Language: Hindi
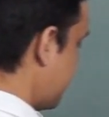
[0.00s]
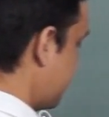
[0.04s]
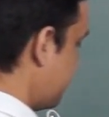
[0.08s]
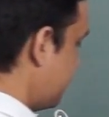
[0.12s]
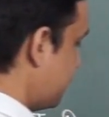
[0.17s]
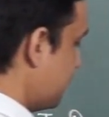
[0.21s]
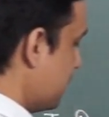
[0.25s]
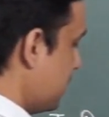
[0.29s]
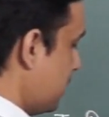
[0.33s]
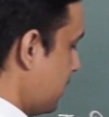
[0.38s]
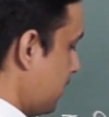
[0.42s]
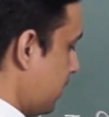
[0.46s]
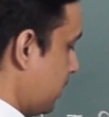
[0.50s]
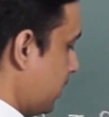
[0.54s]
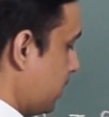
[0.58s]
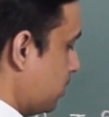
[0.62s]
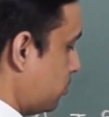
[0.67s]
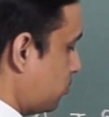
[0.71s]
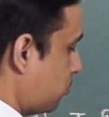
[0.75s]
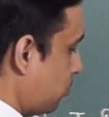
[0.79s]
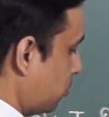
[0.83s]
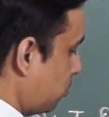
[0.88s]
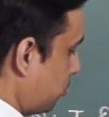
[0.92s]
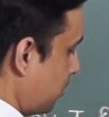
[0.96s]
वन
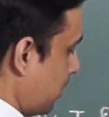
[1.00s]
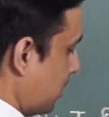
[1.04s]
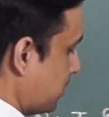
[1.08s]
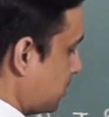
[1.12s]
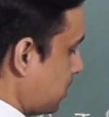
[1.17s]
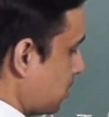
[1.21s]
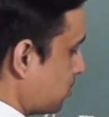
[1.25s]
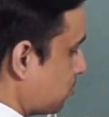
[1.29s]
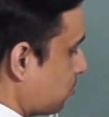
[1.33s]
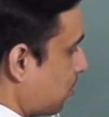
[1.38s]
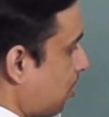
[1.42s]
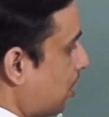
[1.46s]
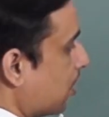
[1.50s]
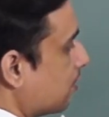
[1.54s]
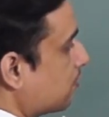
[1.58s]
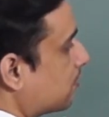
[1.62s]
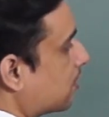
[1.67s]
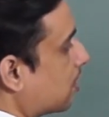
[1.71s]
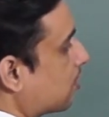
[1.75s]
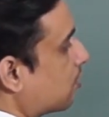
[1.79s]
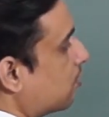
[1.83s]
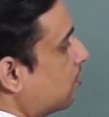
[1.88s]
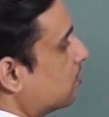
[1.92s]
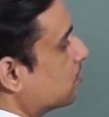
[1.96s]
इसको थोड़ा सा सॉल्व
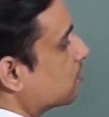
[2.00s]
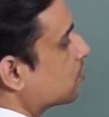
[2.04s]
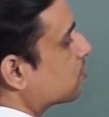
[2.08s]
करो